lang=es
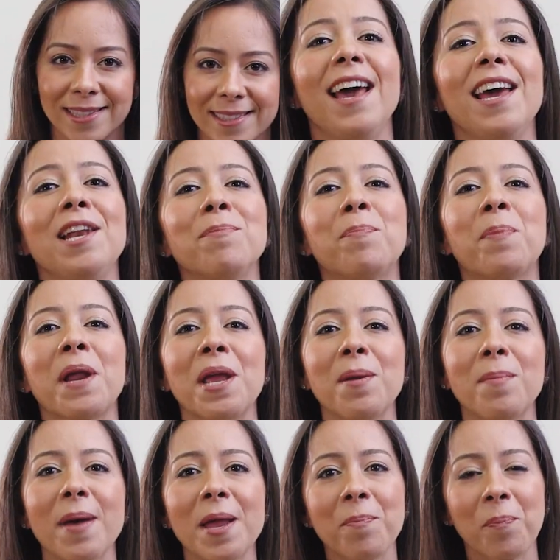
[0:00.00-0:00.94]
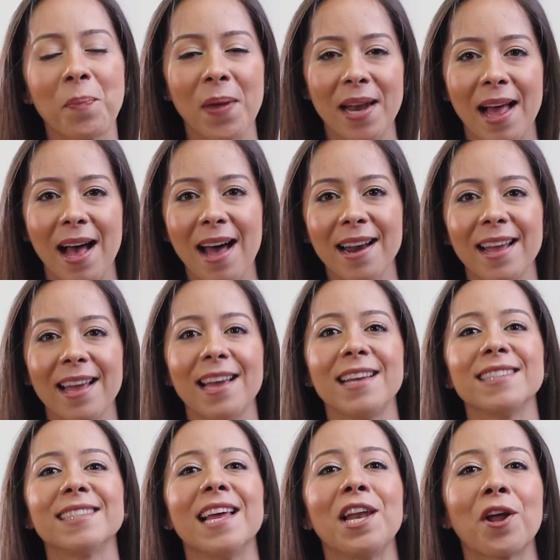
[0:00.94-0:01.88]
El primer pilar
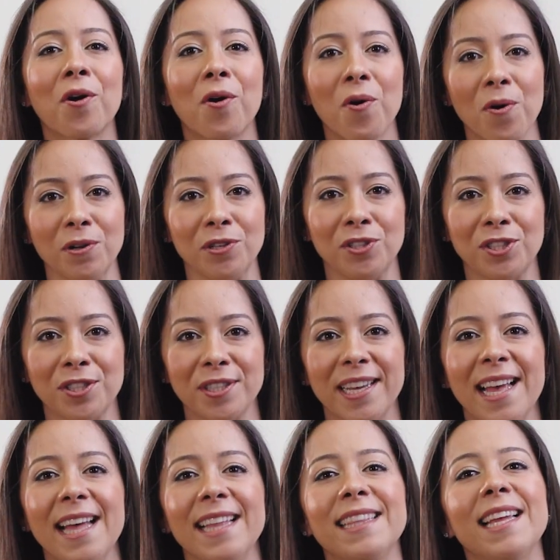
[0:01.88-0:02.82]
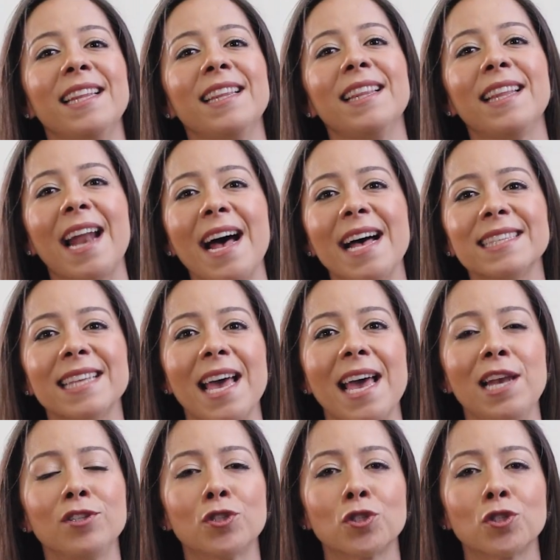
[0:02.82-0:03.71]
es el coach. Tendrás el